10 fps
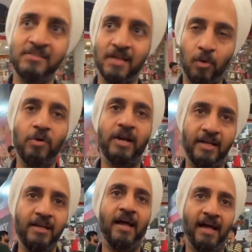साउंड
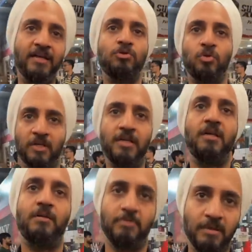रही है जो कि
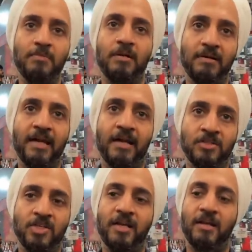एक
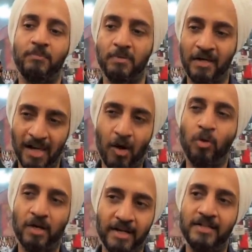अच्छे लाउड
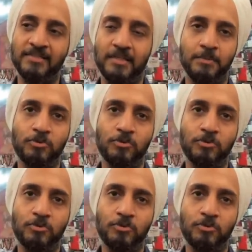क्लियर सेटअप